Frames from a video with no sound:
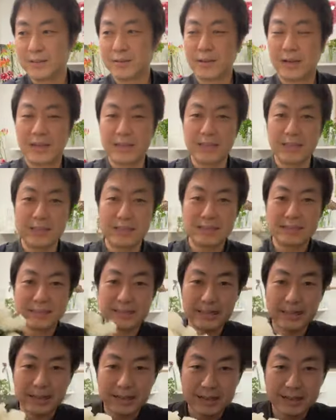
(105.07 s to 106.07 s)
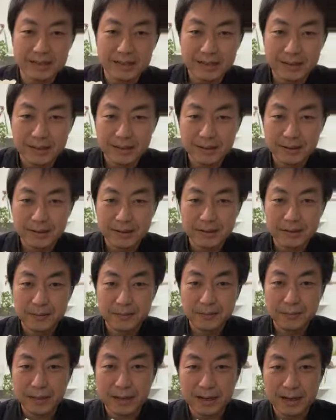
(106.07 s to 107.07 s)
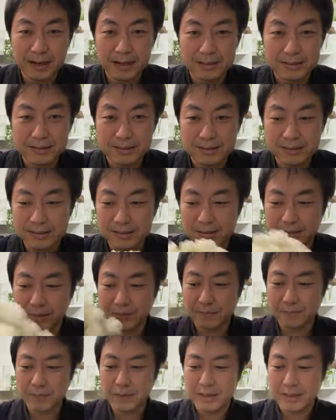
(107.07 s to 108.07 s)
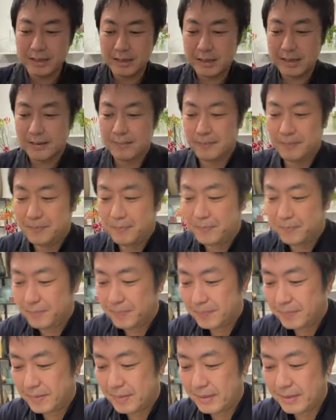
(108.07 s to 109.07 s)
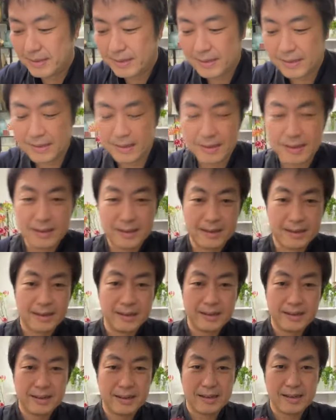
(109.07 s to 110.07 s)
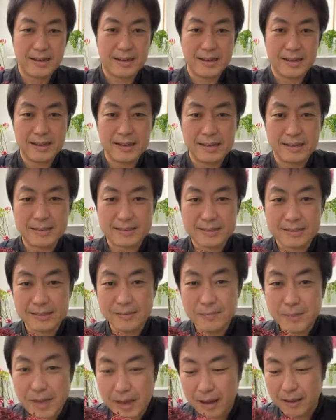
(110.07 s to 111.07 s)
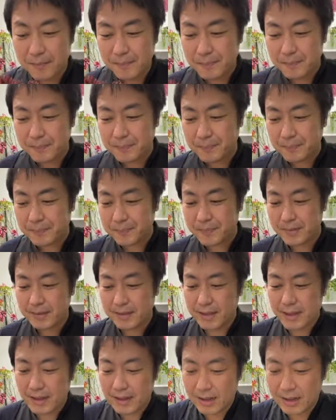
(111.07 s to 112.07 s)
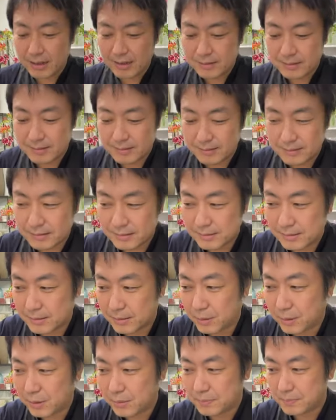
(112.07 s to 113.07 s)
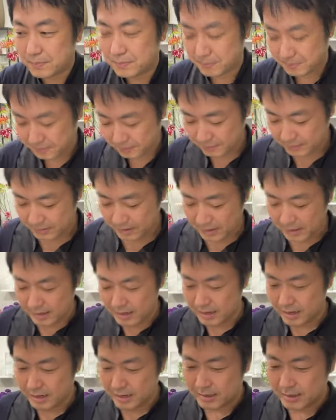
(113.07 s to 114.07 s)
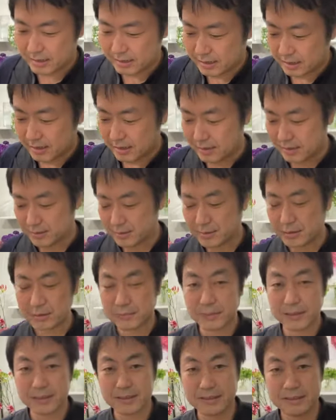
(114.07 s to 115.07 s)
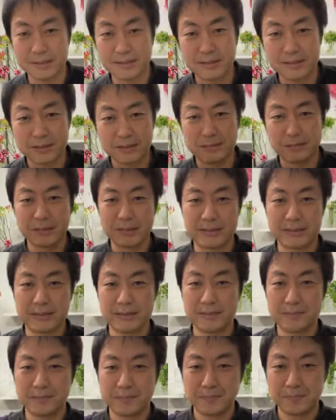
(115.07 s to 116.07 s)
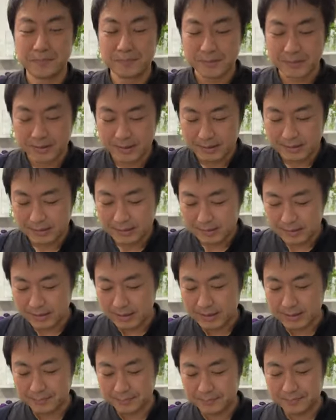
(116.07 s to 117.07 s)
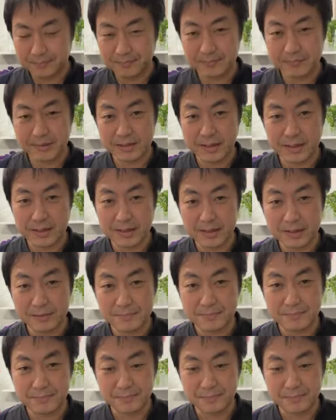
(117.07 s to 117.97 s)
あと花ですね。バラ、スイトピー、えー、スキミア、赤をえー、入れております入れておりますで、えー、